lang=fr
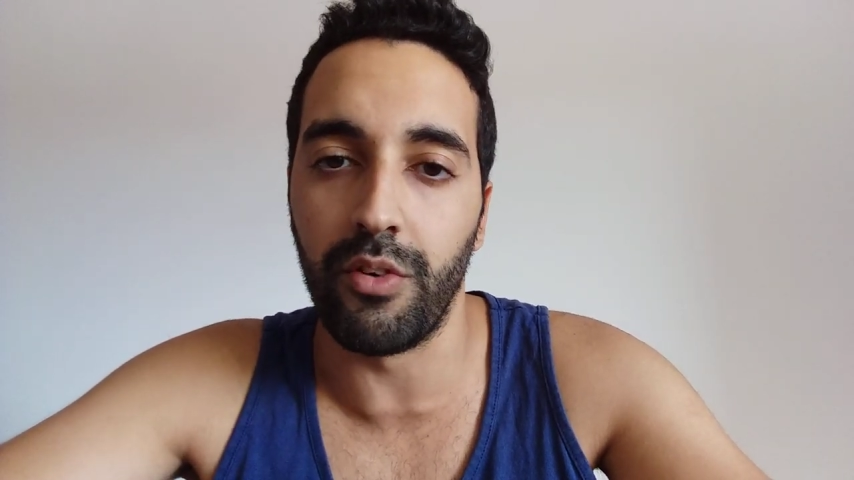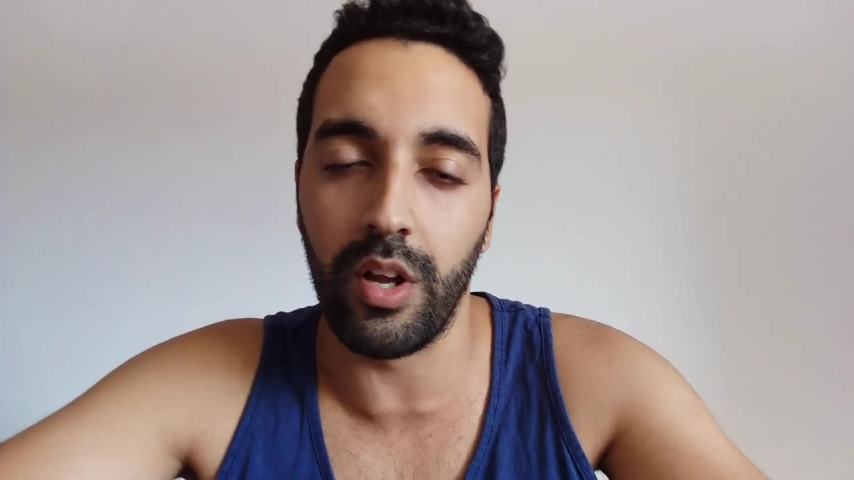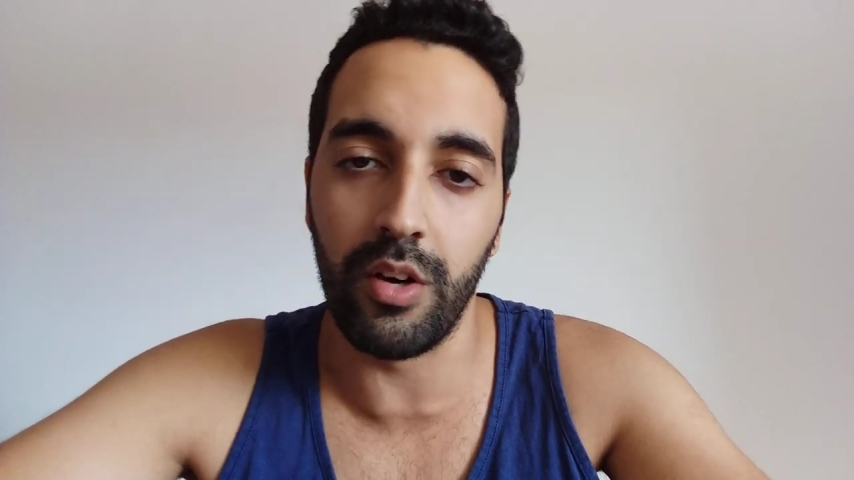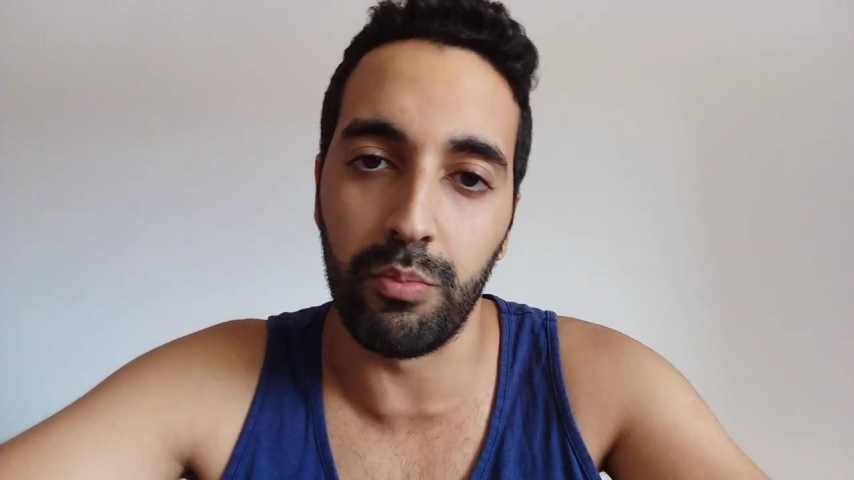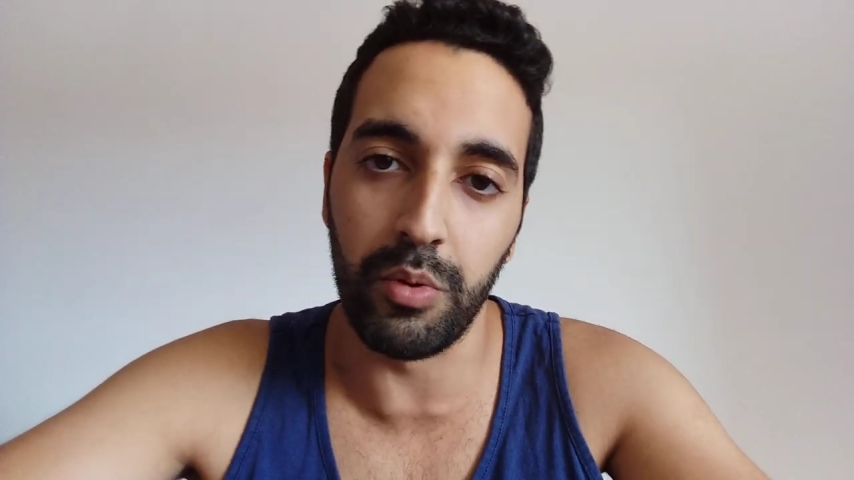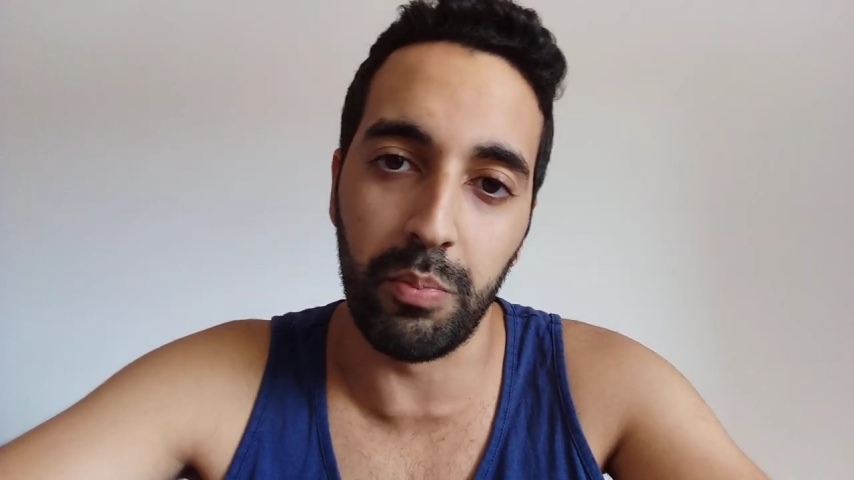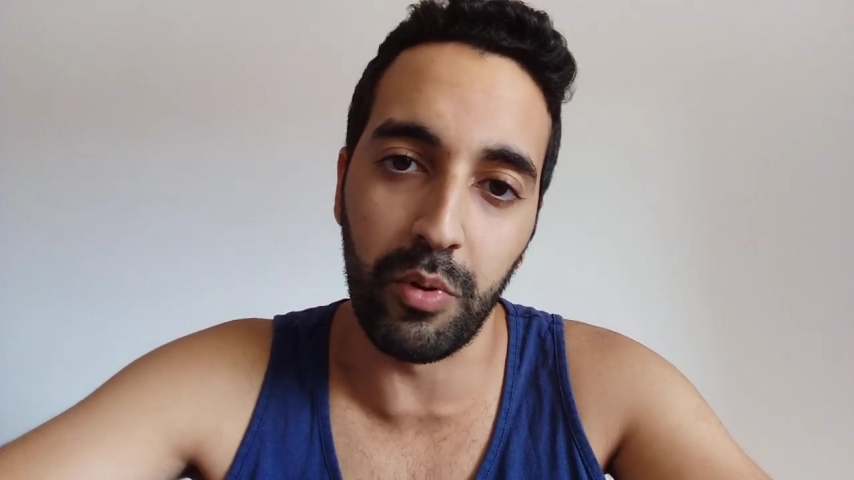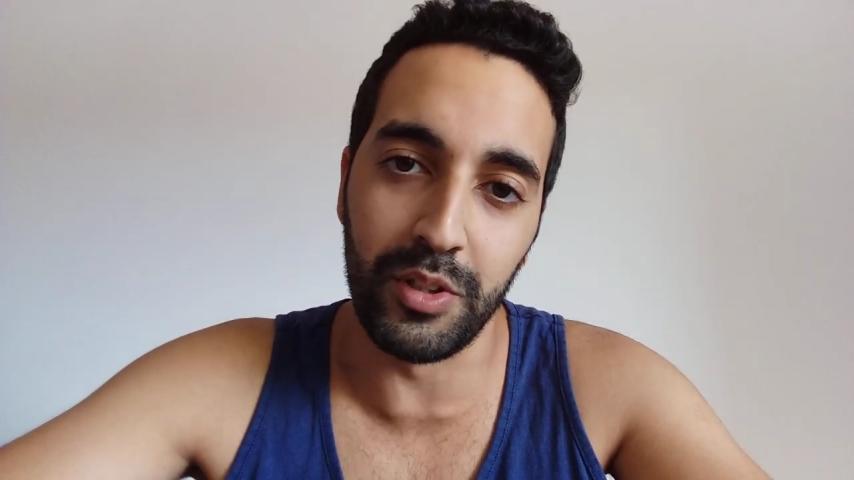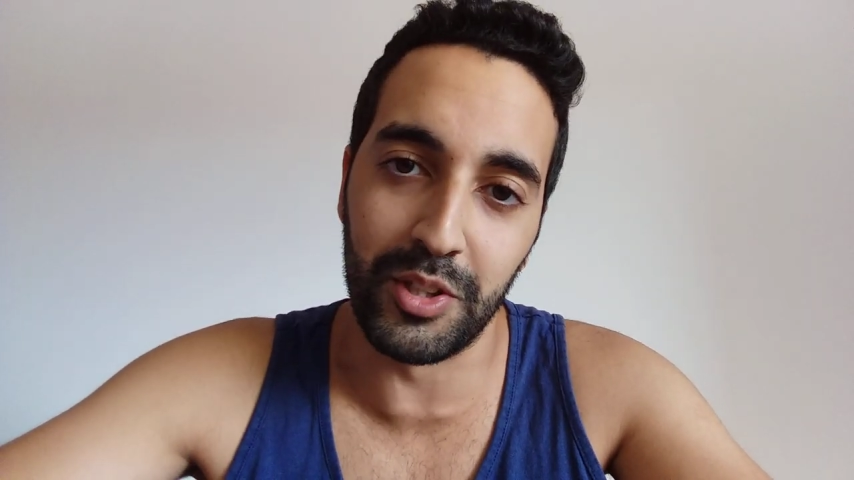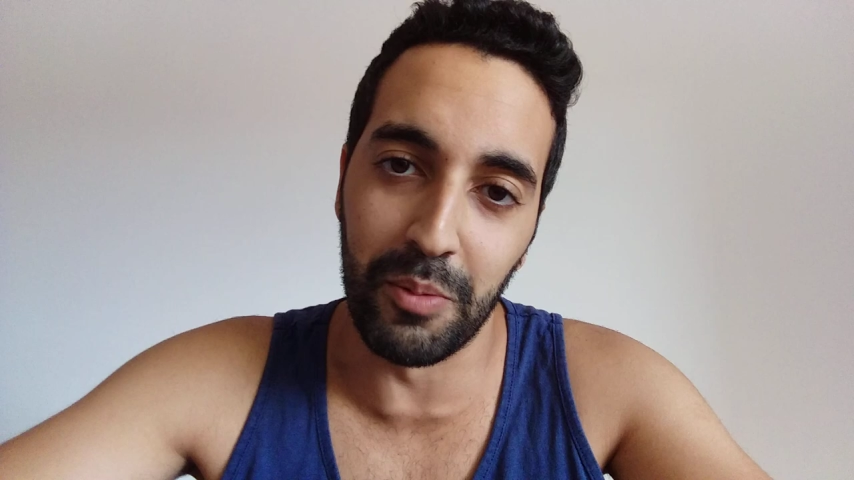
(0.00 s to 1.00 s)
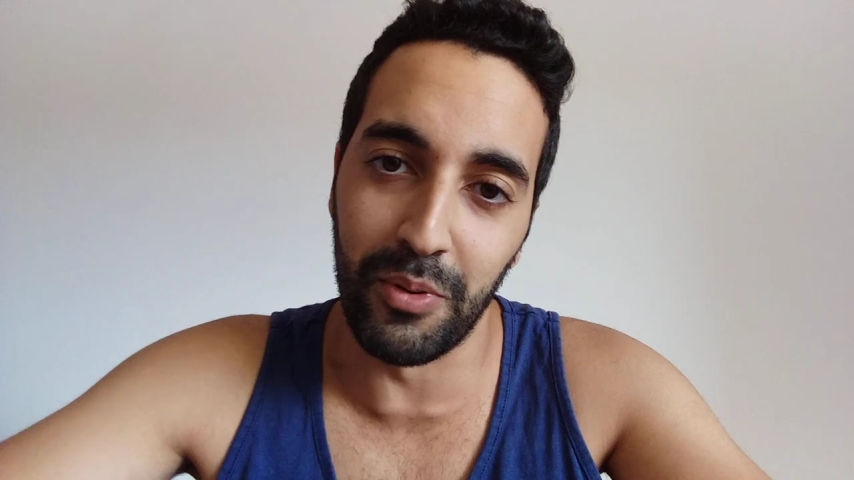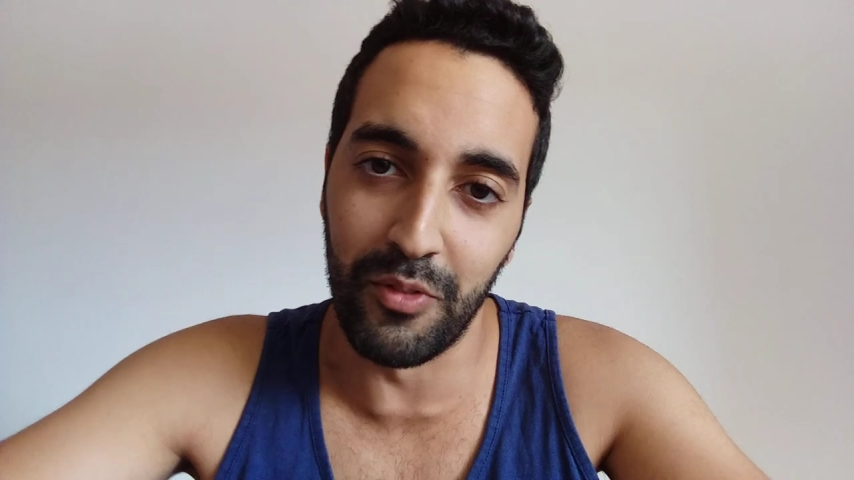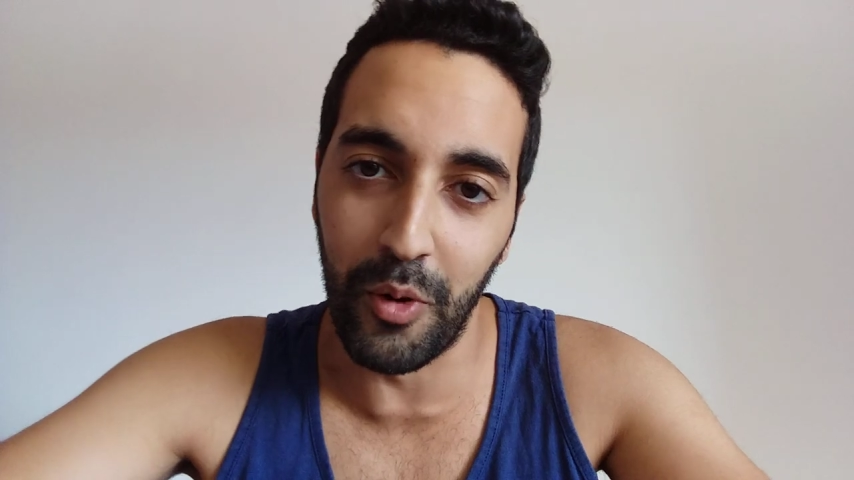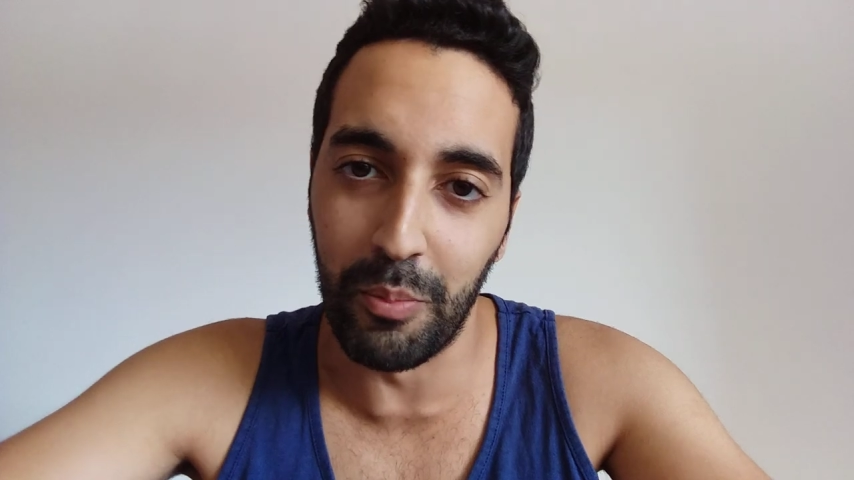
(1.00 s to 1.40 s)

voilà, vous pouvez prendre le temps pour vous